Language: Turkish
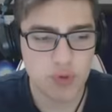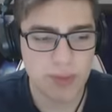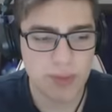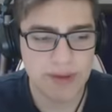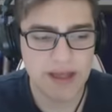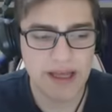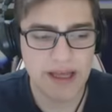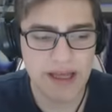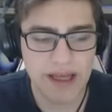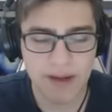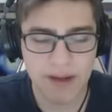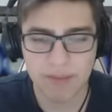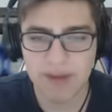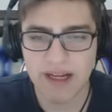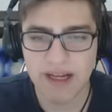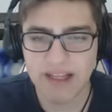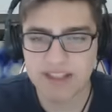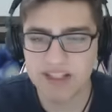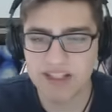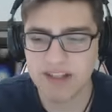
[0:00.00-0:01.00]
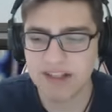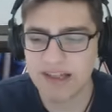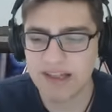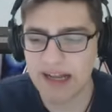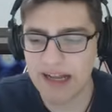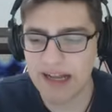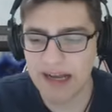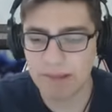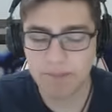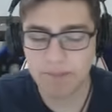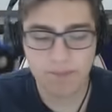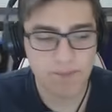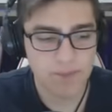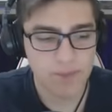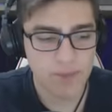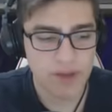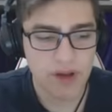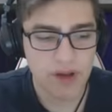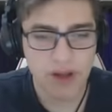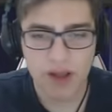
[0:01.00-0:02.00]
Süper. Birazcık dinlenelim.
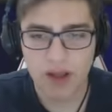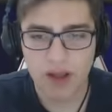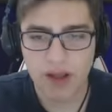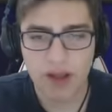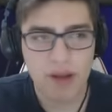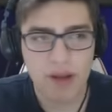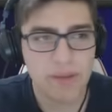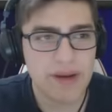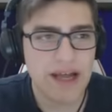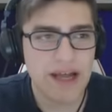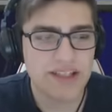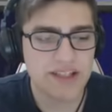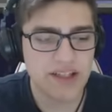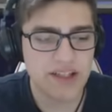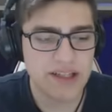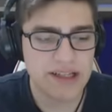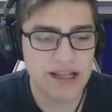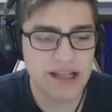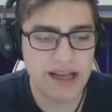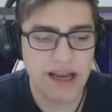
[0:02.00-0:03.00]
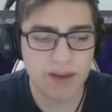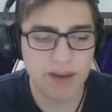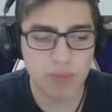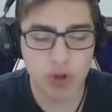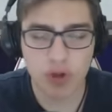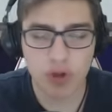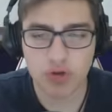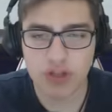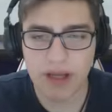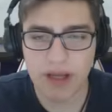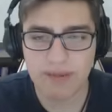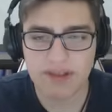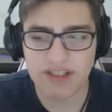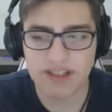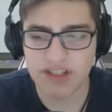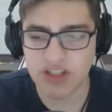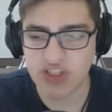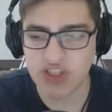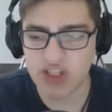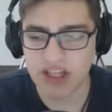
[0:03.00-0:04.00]
Birazcık dinlenelim. Buna güzel bir
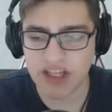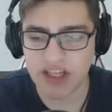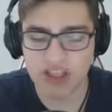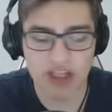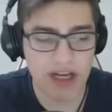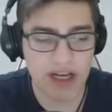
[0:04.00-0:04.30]
signature